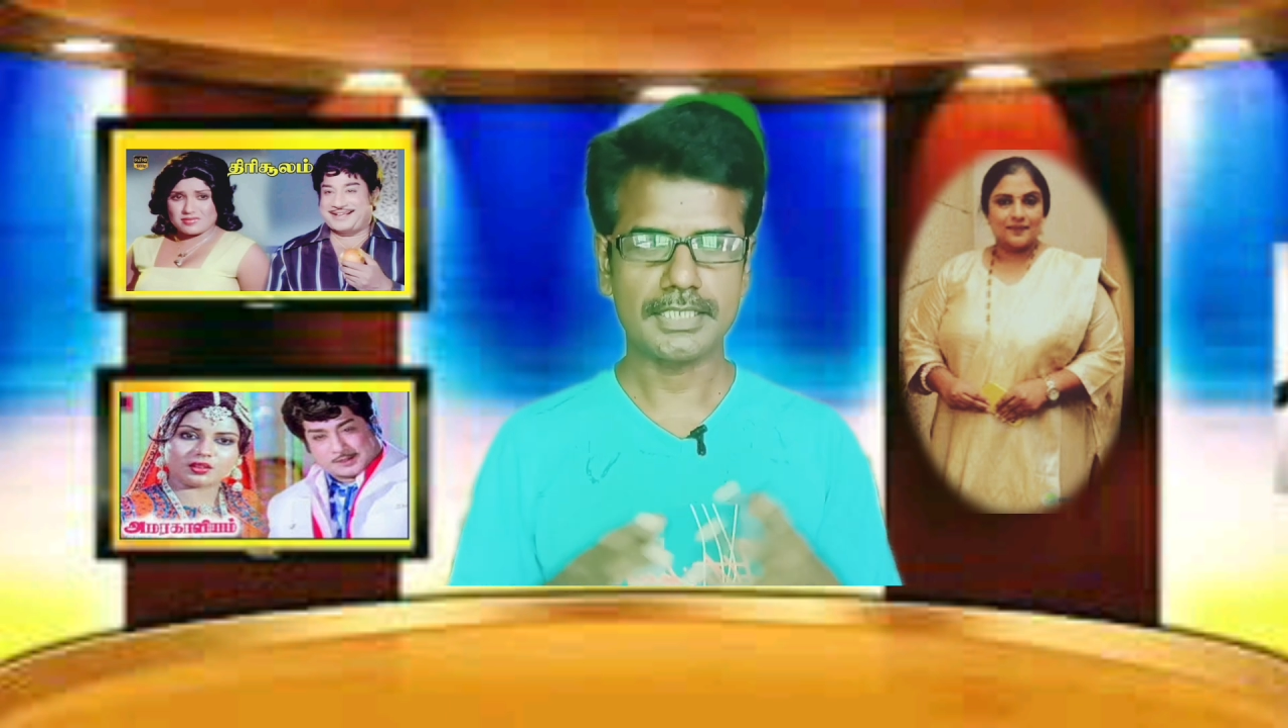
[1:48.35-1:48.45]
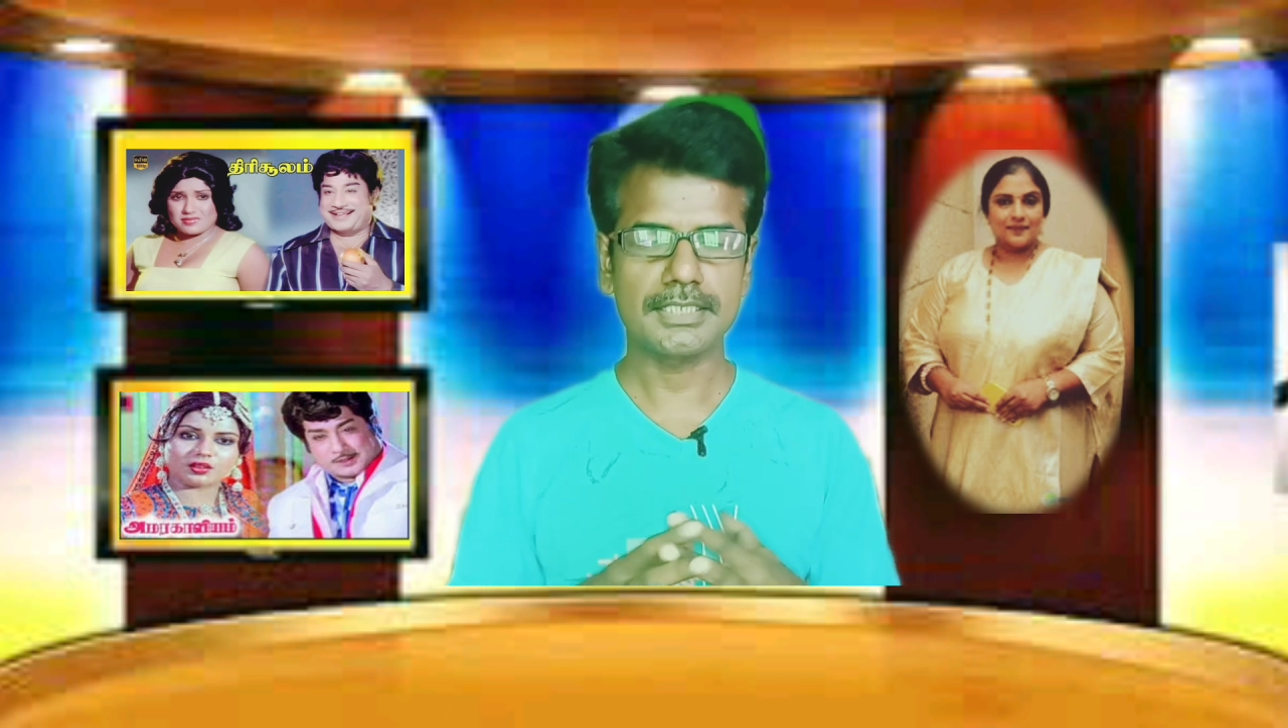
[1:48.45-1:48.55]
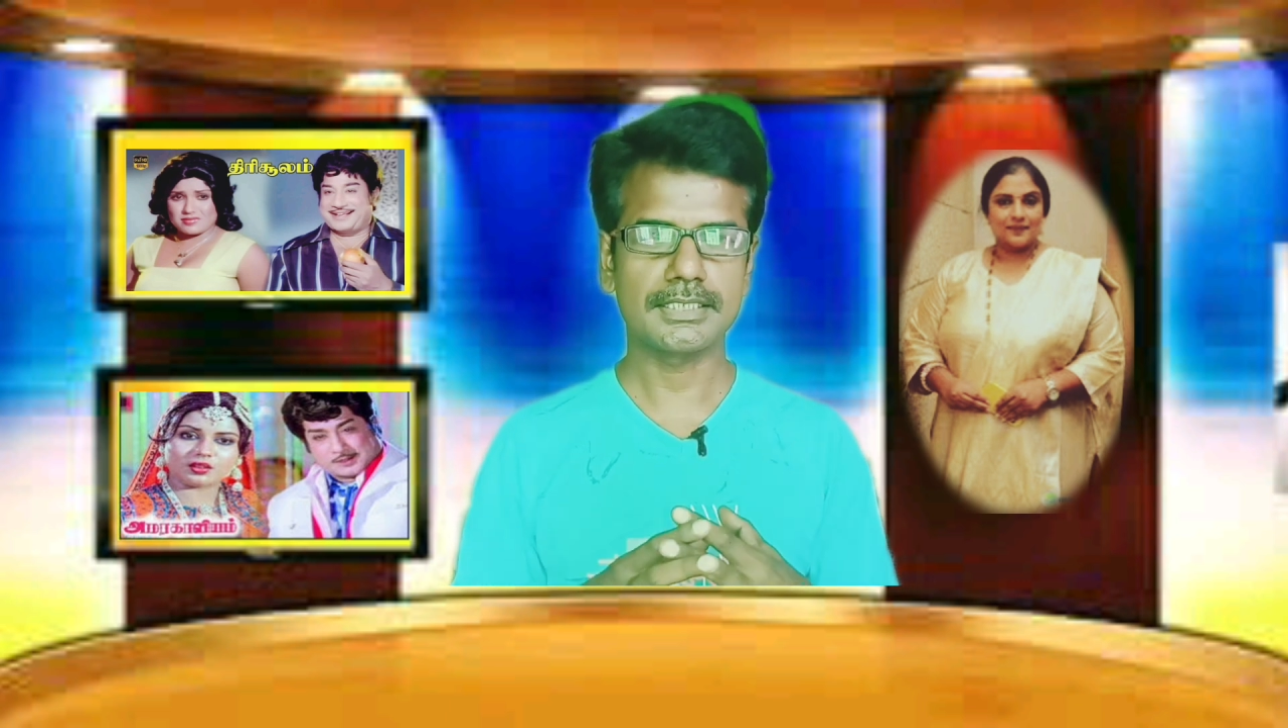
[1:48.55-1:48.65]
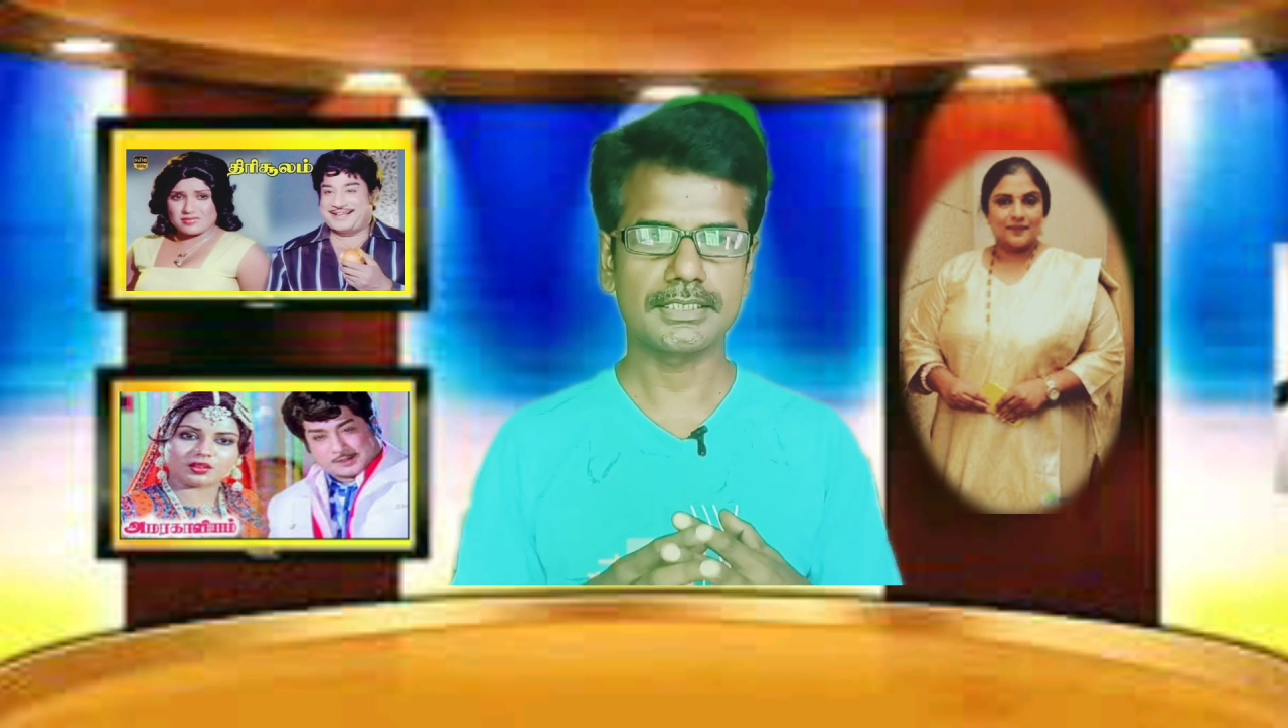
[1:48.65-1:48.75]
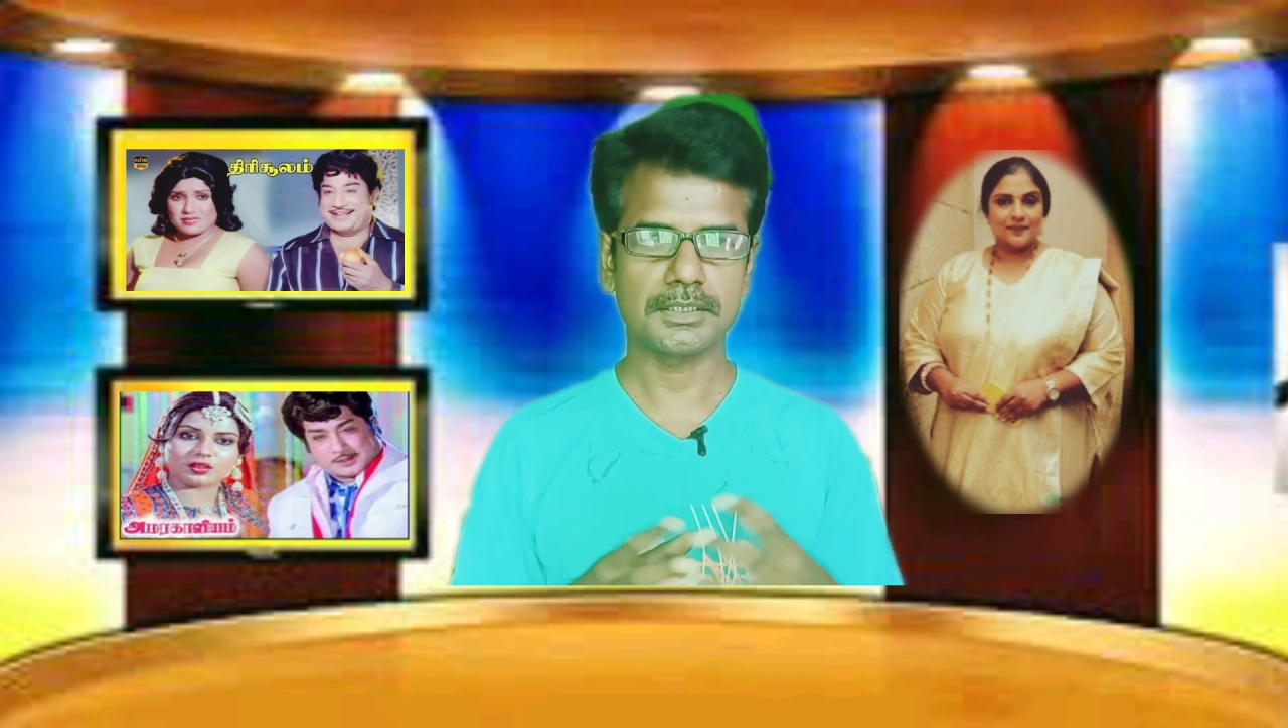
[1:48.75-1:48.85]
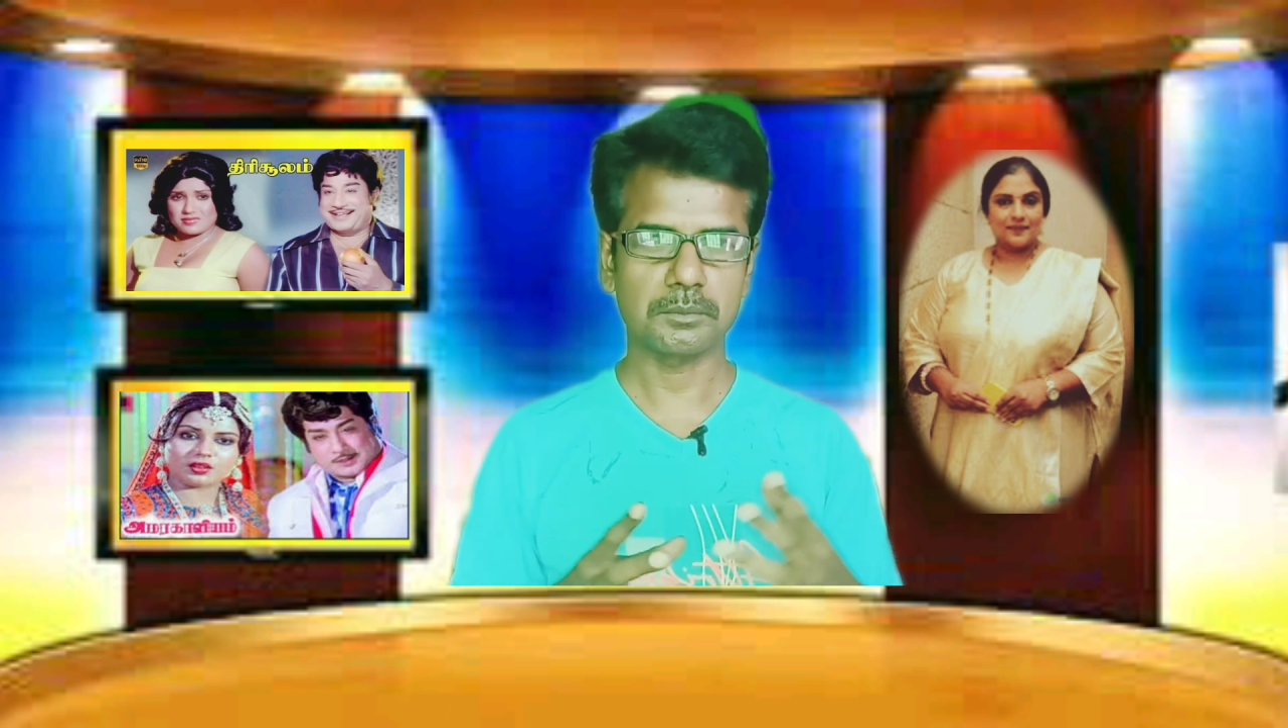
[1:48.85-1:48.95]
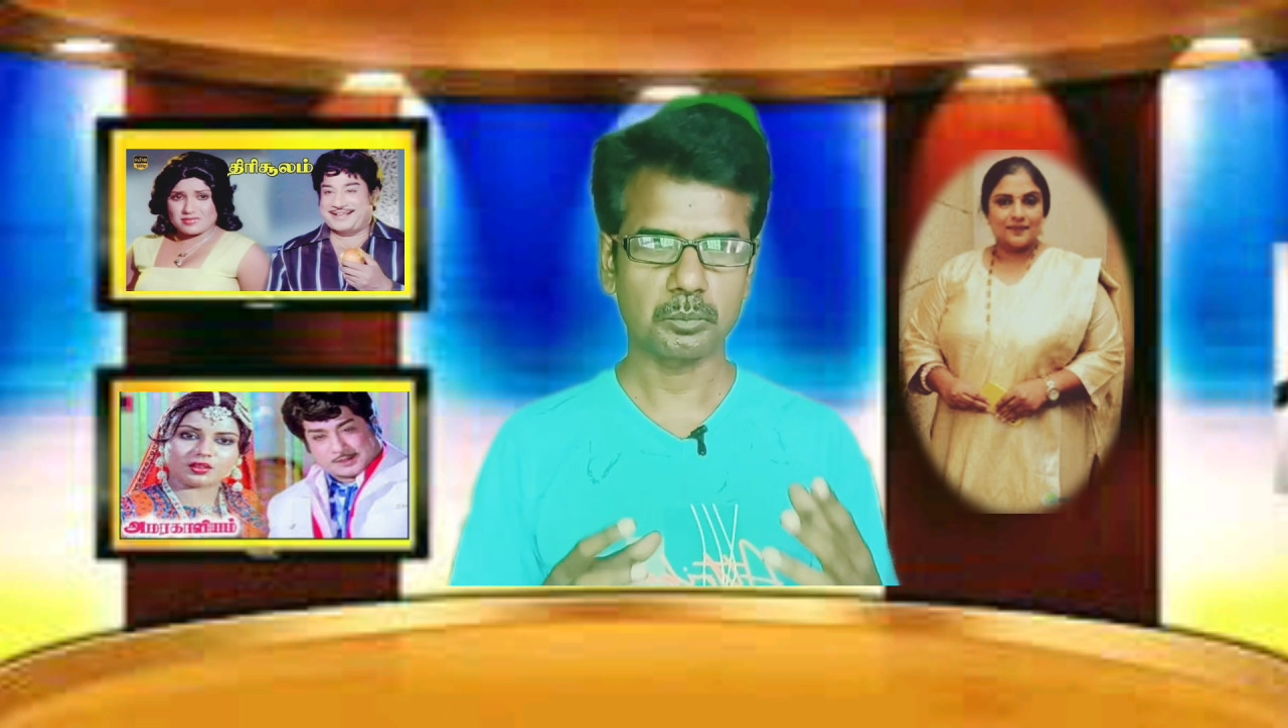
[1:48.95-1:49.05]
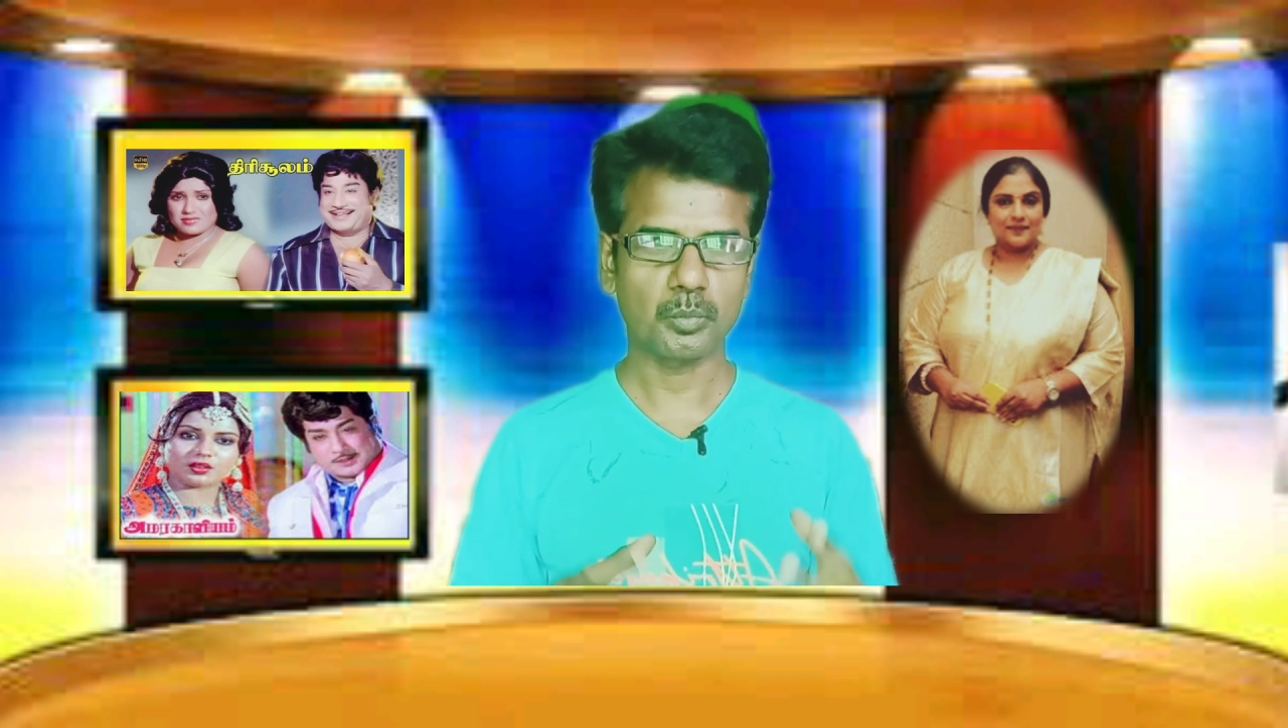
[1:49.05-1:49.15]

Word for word: நடுக்கத்தையும்